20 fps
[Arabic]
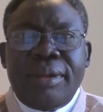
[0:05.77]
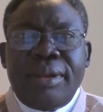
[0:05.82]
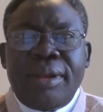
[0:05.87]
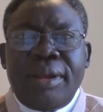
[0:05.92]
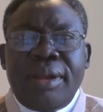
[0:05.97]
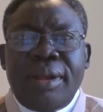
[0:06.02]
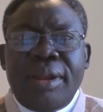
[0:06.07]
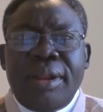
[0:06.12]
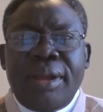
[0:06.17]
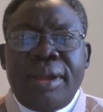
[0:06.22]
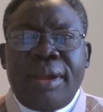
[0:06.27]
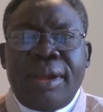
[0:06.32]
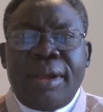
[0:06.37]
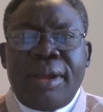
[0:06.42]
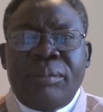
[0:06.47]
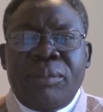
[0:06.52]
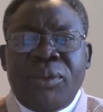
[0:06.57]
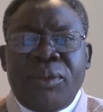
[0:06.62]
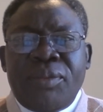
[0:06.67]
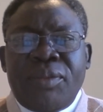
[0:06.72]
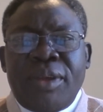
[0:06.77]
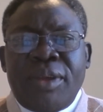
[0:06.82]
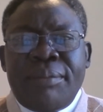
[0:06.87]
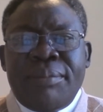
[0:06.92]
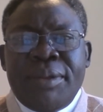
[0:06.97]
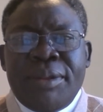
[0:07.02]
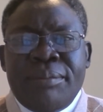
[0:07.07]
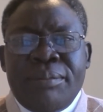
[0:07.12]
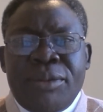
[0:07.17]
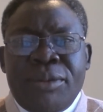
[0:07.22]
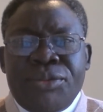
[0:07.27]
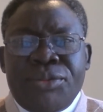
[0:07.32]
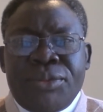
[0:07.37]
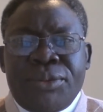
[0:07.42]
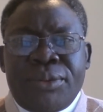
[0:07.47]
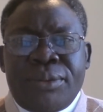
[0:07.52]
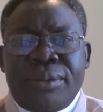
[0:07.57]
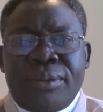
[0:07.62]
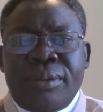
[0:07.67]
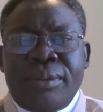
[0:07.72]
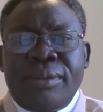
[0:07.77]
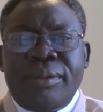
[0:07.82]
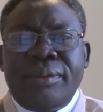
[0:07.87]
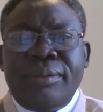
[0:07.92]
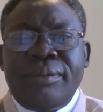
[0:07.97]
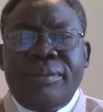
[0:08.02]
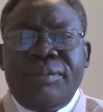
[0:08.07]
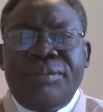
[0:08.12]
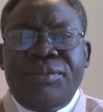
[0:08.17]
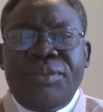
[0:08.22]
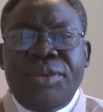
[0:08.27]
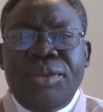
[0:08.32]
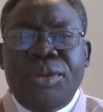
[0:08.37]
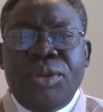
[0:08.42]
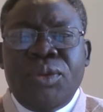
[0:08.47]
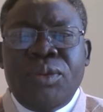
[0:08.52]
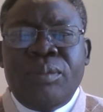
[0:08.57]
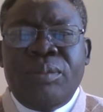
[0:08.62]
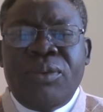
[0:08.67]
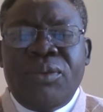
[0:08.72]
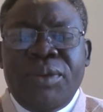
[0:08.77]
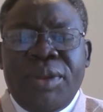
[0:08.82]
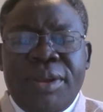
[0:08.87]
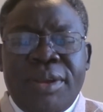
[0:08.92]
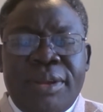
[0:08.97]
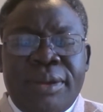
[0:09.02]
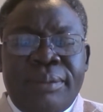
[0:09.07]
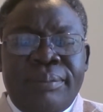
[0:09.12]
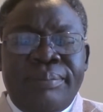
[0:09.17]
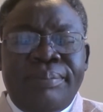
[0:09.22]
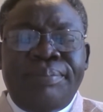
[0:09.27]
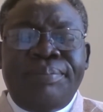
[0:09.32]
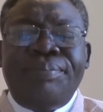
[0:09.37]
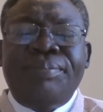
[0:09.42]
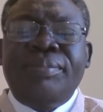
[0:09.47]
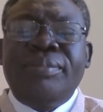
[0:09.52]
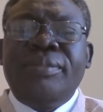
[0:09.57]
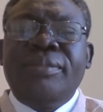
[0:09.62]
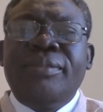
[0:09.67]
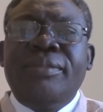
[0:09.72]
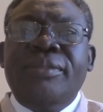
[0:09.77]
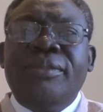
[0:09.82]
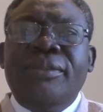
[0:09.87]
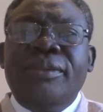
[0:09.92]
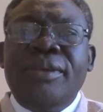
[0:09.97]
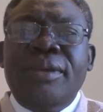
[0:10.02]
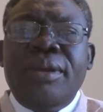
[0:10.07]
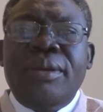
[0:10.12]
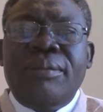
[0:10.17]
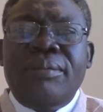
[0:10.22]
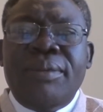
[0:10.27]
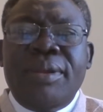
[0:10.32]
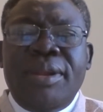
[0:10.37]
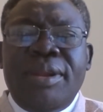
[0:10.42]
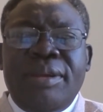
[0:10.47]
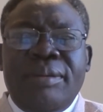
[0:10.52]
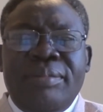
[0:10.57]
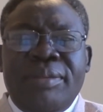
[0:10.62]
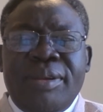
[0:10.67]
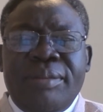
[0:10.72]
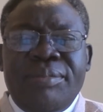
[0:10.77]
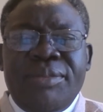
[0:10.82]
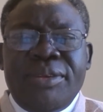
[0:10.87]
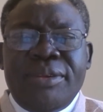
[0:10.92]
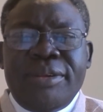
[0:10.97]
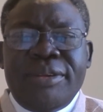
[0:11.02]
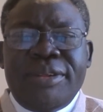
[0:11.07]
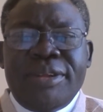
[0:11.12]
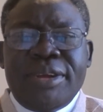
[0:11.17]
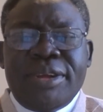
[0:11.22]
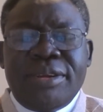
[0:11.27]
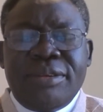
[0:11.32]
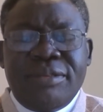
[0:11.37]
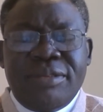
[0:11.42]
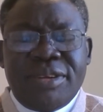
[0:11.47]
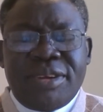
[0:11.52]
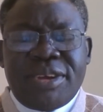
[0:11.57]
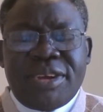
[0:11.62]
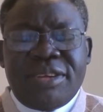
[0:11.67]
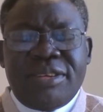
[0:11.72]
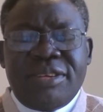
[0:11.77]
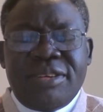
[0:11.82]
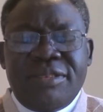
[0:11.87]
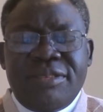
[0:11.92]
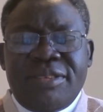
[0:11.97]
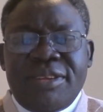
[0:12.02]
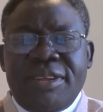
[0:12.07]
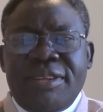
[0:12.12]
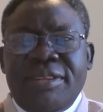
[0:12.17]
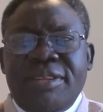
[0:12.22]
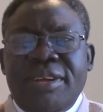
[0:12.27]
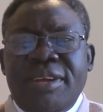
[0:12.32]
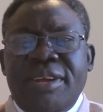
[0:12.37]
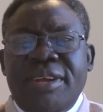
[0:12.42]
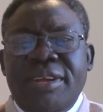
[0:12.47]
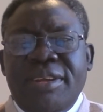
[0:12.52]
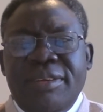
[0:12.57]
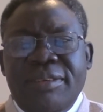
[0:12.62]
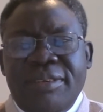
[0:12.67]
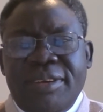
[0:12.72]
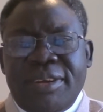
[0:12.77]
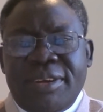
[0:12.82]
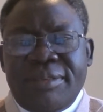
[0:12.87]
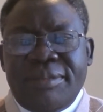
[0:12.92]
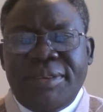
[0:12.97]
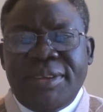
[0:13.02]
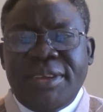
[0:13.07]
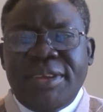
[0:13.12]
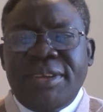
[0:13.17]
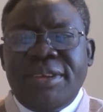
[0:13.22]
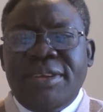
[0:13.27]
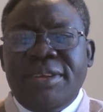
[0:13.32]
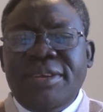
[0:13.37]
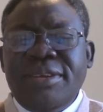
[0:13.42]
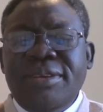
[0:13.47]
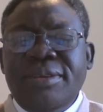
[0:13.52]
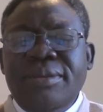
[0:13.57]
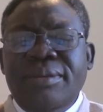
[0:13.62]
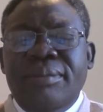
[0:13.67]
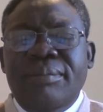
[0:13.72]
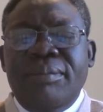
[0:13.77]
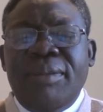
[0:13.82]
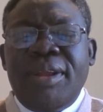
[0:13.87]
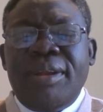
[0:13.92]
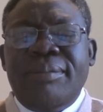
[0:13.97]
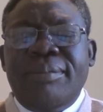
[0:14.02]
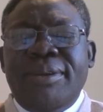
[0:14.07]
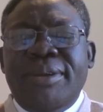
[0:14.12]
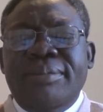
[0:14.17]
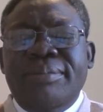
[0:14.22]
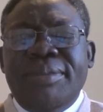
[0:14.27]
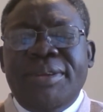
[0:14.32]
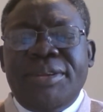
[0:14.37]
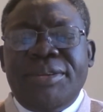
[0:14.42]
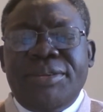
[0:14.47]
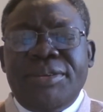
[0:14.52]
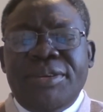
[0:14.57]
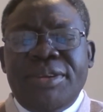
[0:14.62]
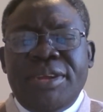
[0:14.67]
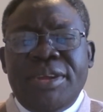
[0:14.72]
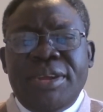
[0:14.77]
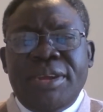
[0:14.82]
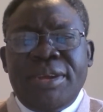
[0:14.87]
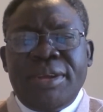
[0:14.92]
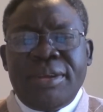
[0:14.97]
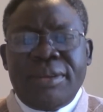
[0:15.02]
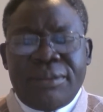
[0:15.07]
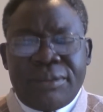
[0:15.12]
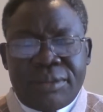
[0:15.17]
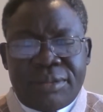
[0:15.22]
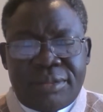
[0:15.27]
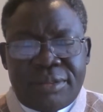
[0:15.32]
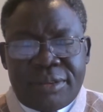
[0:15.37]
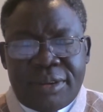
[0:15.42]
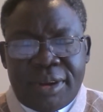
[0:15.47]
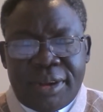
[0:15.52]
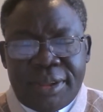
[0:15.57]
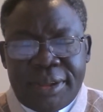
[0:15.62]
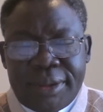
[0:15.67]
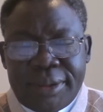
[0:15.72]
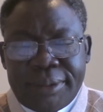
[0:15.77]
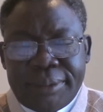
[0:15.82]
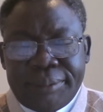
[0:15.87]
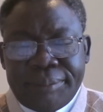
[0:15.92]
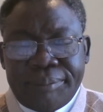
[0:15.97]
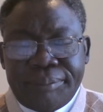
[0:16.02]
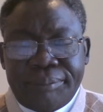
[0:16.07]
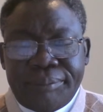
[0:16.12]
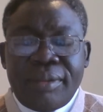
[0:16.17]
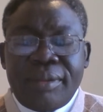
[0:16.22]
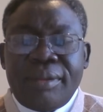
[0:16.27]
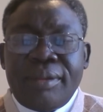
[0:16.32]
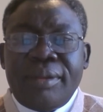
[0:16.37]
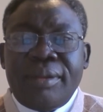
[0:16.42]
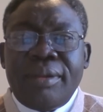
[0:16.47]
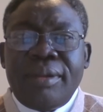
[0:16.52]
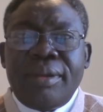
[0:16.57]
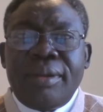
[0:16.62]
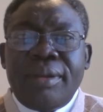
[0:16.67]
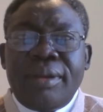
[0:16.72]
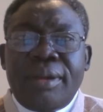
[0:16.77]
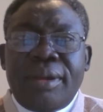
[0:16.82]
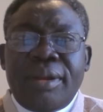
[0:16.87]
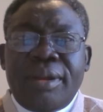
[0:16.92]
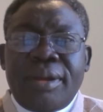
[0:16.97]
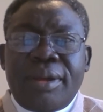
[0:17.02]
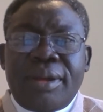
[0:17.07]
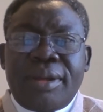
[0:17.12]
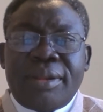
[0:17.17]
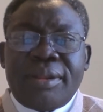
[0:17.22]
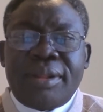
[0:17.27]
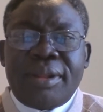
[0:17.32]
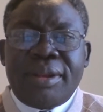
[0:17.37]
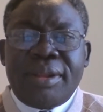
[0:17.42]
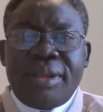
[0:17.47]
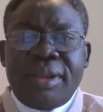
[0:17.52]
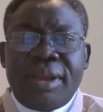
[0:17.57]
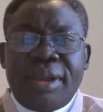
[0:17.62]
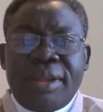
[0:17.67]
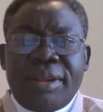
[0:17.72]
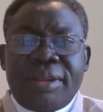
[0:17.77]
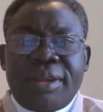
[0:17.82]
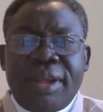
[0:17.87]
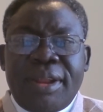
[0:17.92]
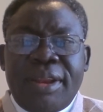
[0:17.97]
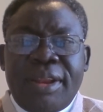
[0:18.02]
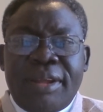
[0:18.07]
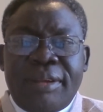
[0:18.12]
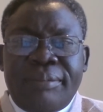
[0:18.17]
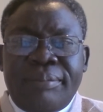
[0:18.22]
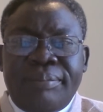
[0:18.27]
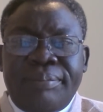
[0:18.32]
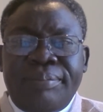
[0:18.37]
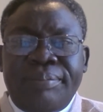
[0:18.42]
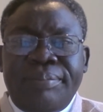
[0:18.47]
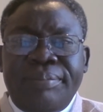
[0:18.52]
أنا أعمل ضابط مشروع في جنوب ويندم ويندم كوميونيتي أند إديوكيشن سنتر إن ورافي ملبورن فيكتوريا أستراليا النهاردة أنا جاي أتكلم